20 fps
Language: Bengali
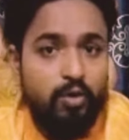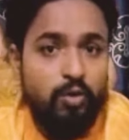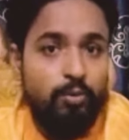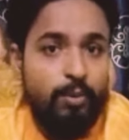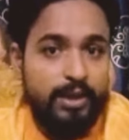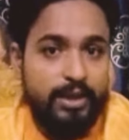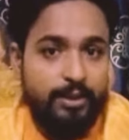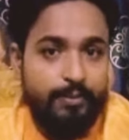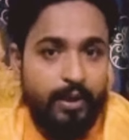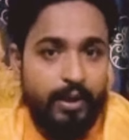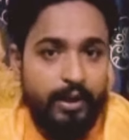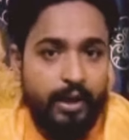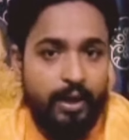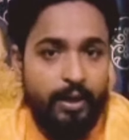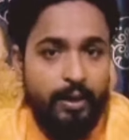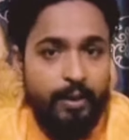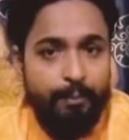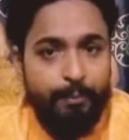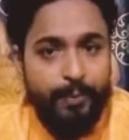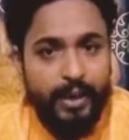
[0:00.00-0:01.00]
ঘুমাতে পারে না
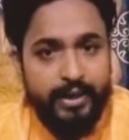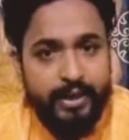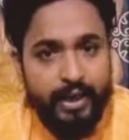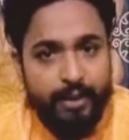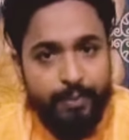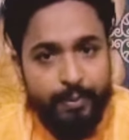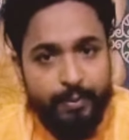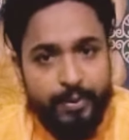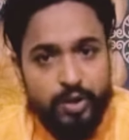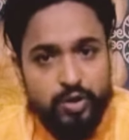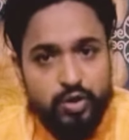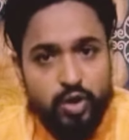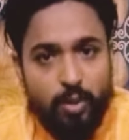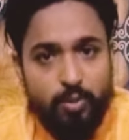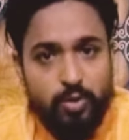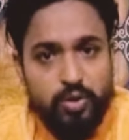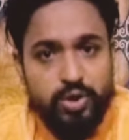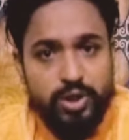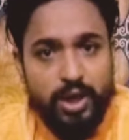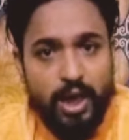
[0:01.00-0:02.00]
পেটের বিভিন্ন
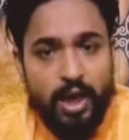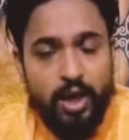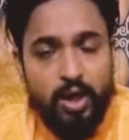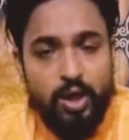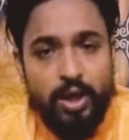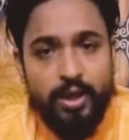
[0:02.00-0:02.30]
সমস্যা